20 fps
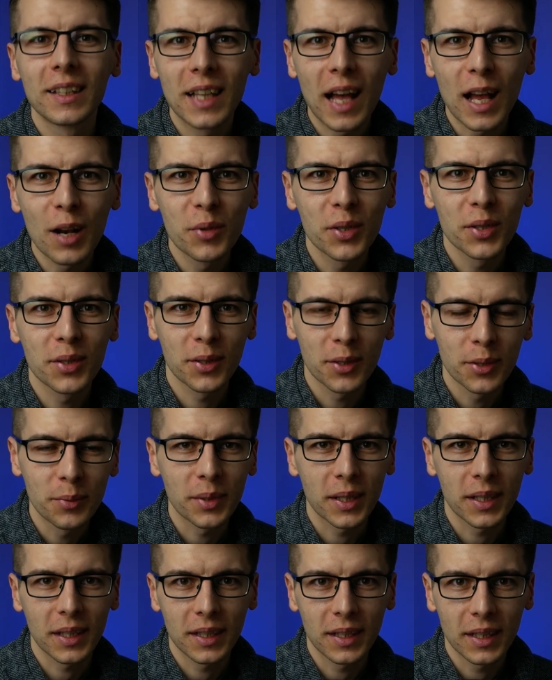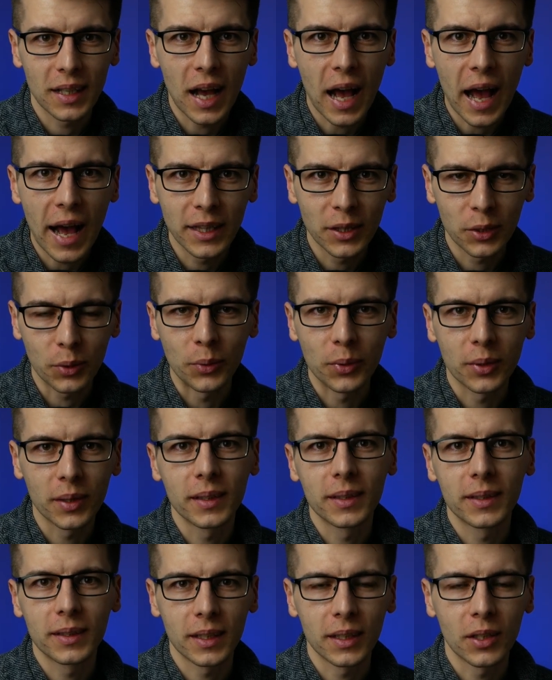Albo zrób atut
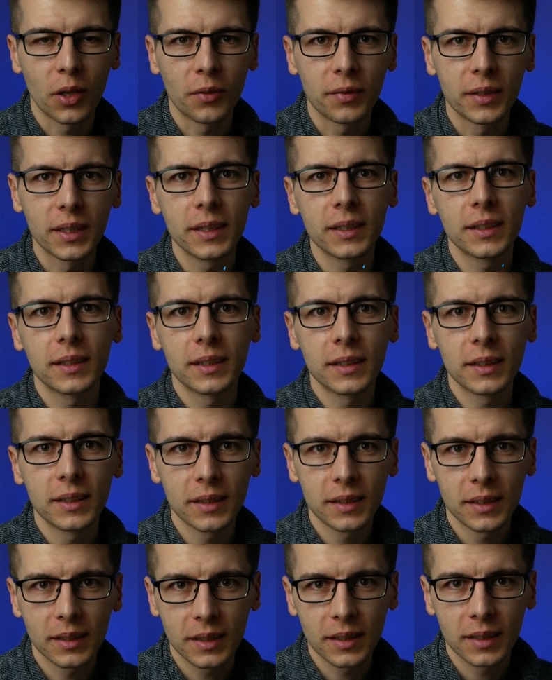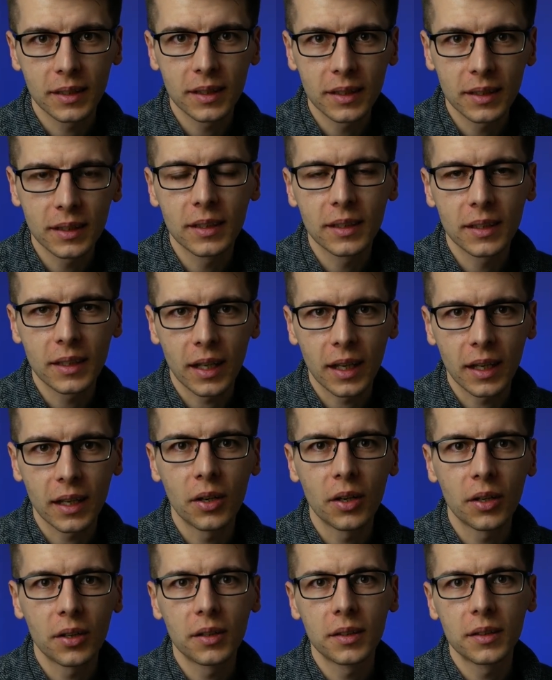cenowy z
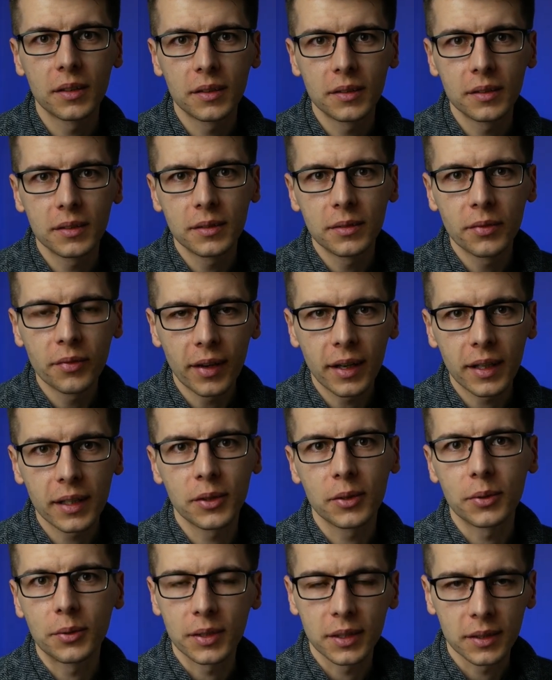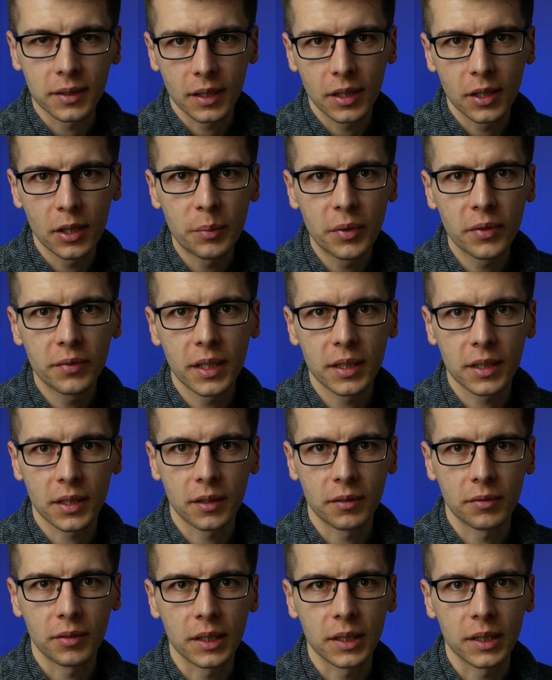tego faktu, czystego powietrza